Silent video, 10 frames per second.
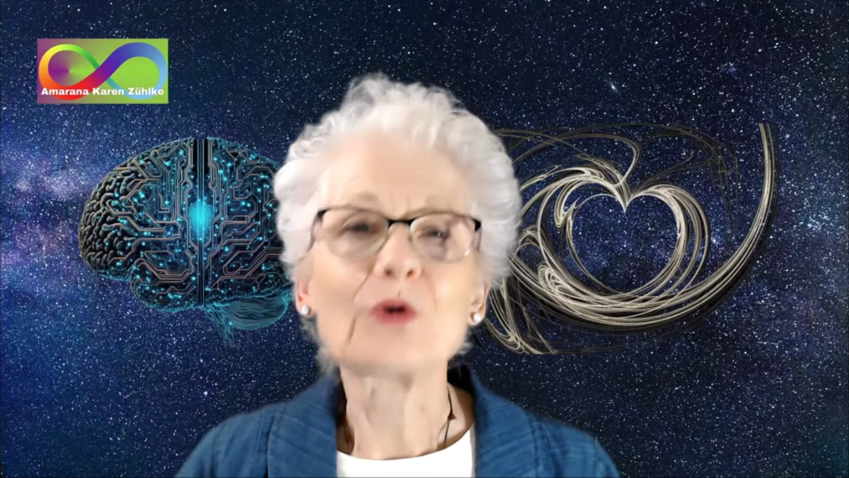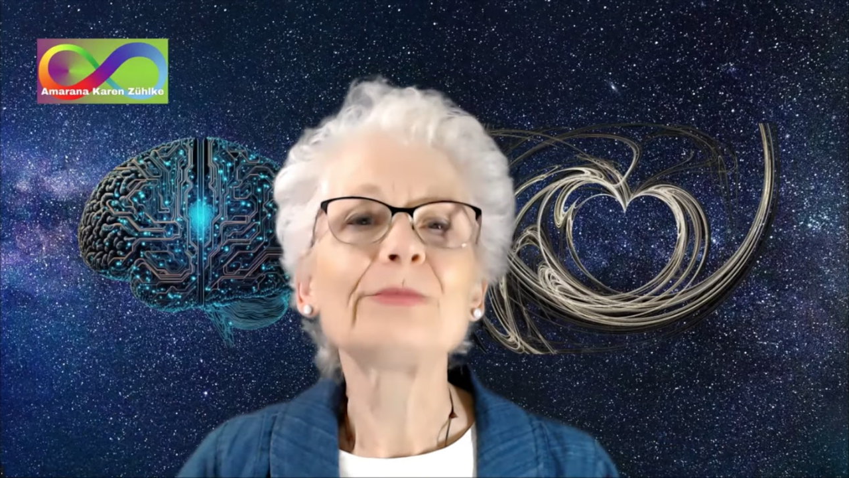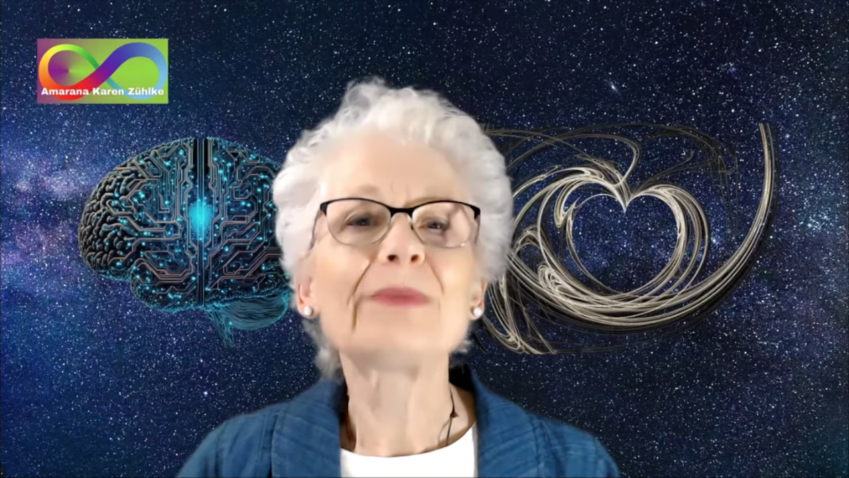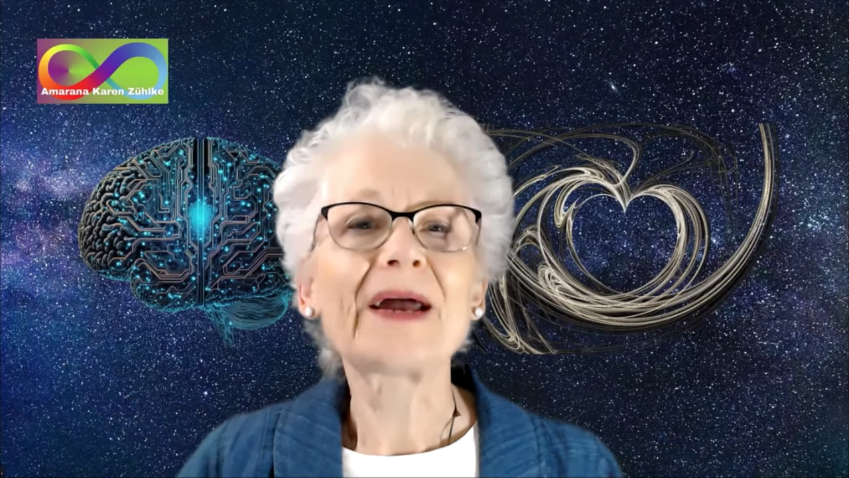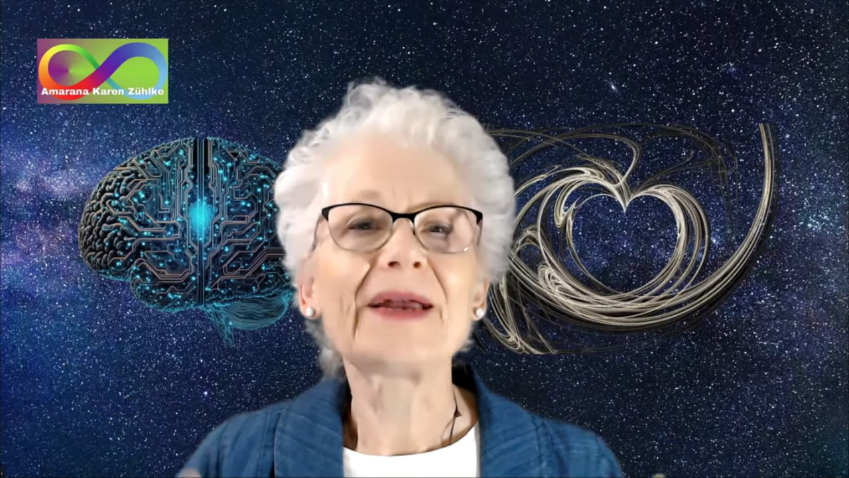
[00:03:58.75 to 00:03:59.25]

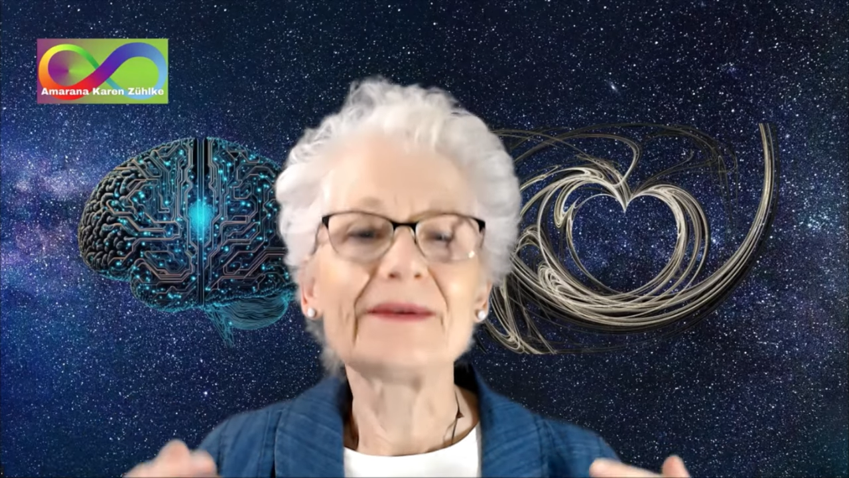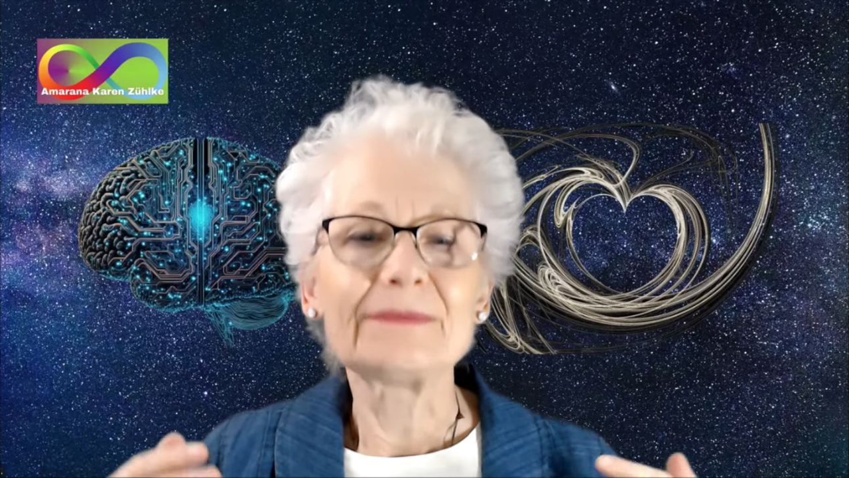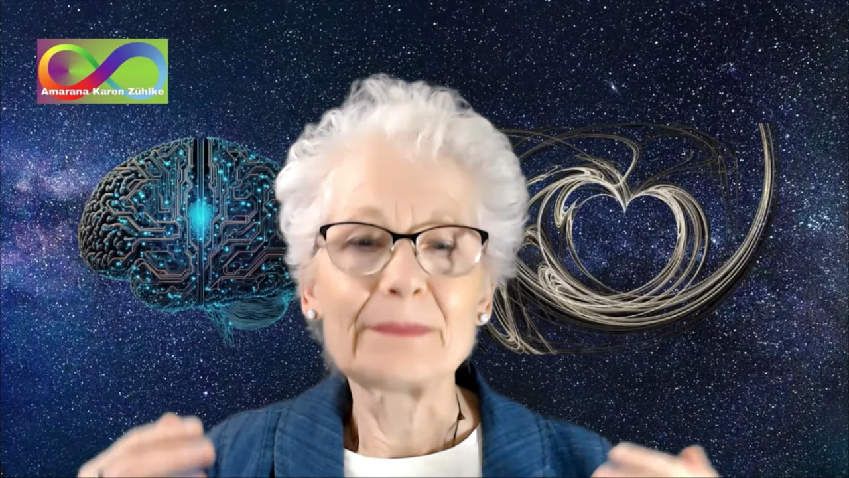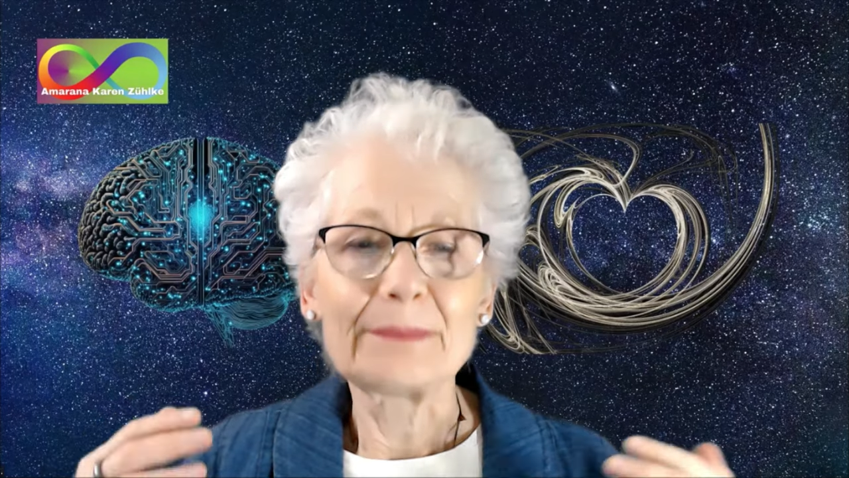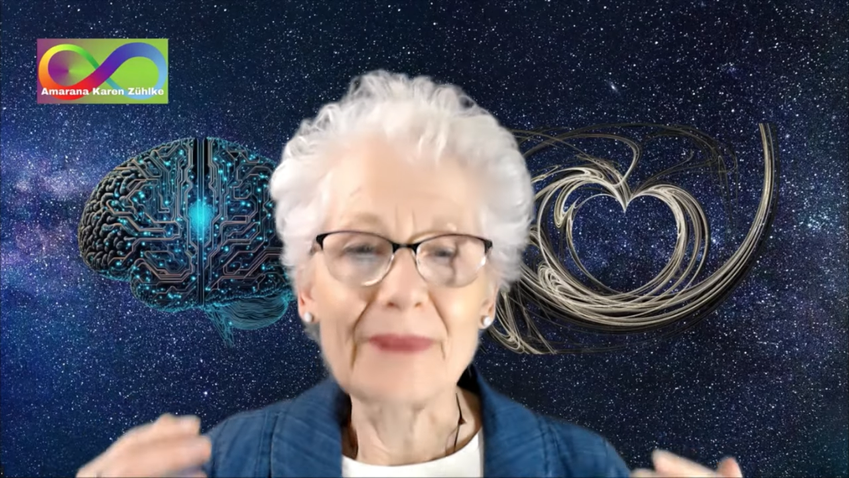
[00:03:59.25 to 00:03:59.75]
und
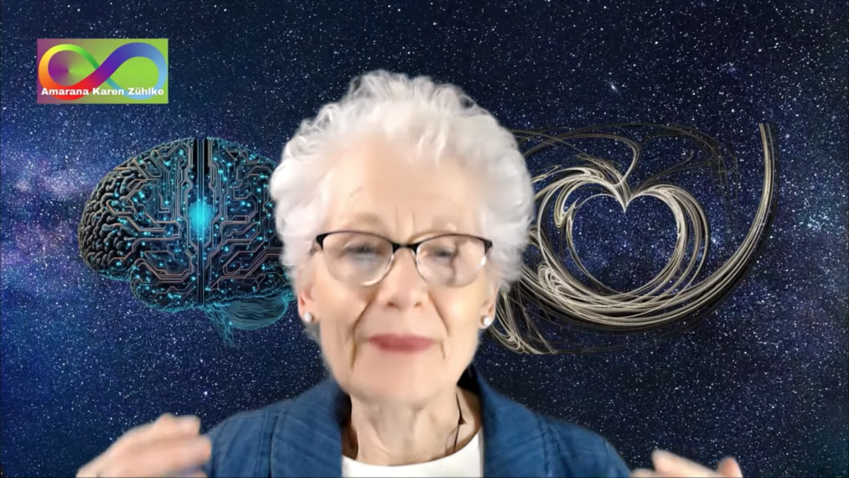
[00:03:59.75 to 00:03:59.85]
bei